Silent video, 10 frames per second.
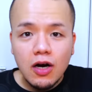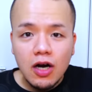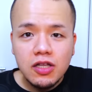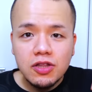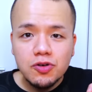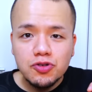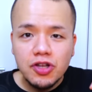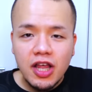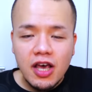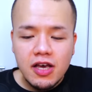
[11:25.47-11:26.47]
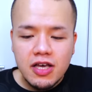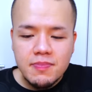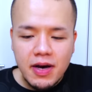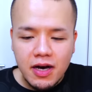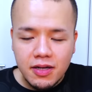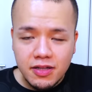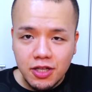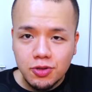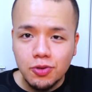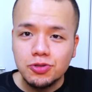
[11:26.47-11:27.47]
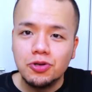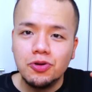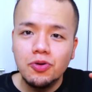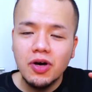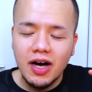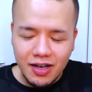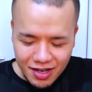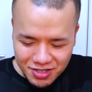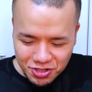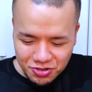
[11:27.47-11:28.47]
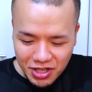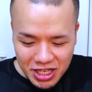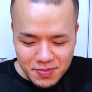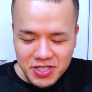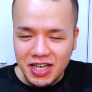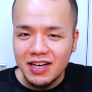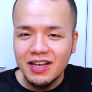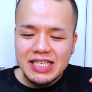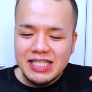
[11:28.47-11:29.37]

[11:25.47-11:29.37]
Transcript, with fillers: はい、ということでね、今、納豆丼の方が完食いたしました。